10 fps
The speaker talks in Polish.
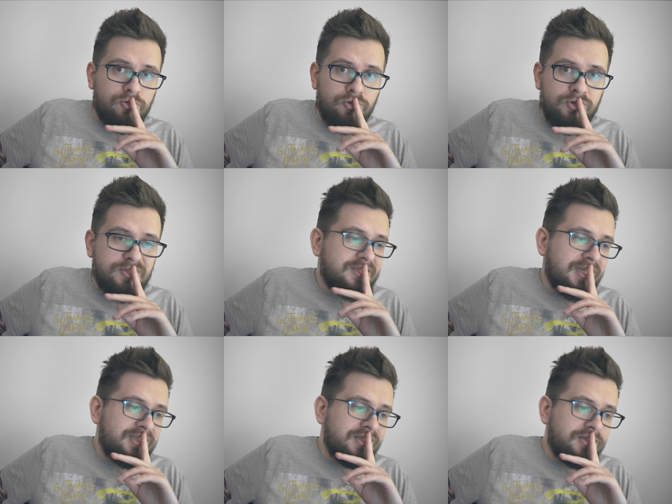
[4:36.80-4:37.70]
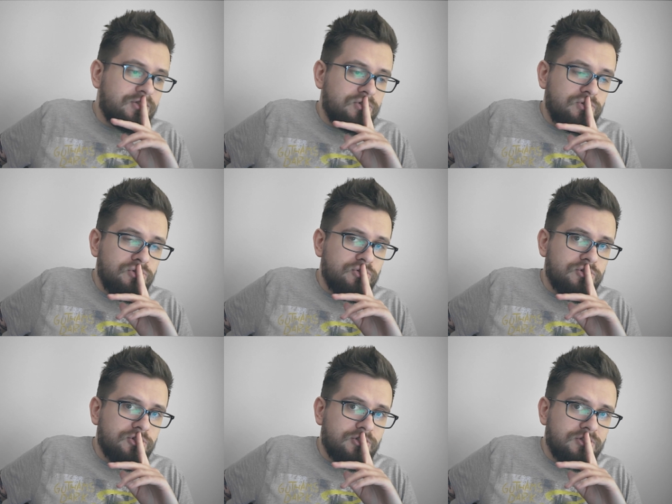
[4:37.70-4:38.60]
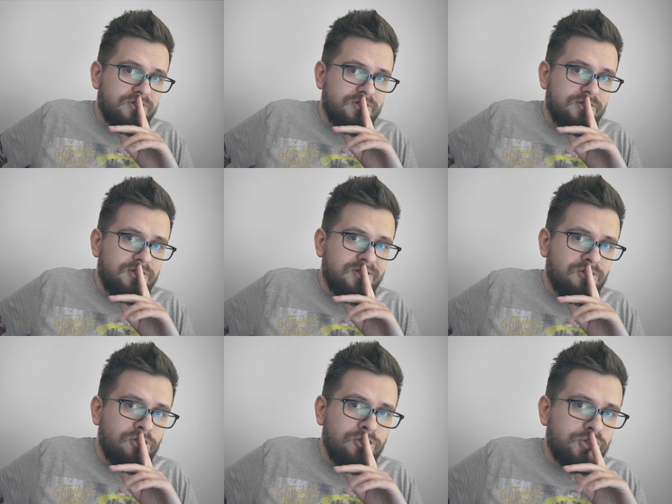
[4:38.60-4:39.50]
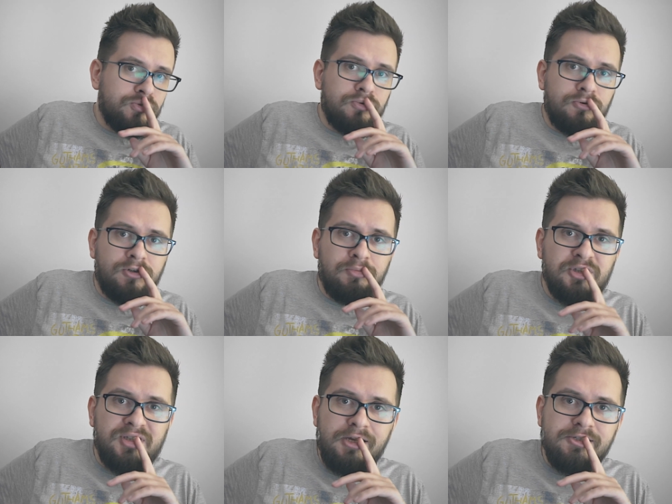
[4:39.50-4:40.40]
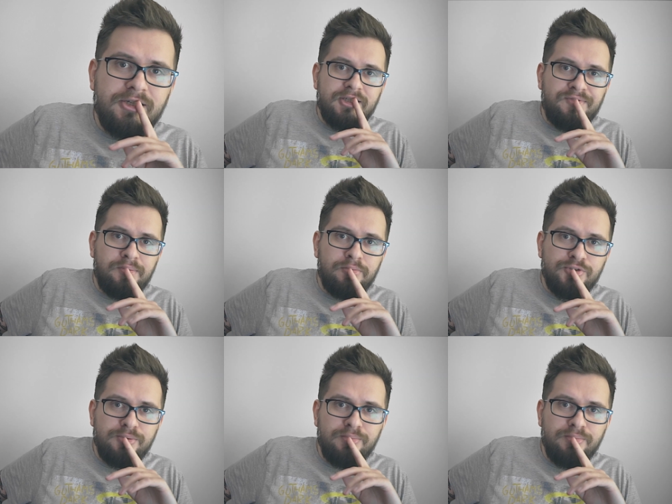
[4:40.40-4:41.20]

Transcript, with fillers: No i Grzesik już nie dokończył komentarza. Nie wiem, może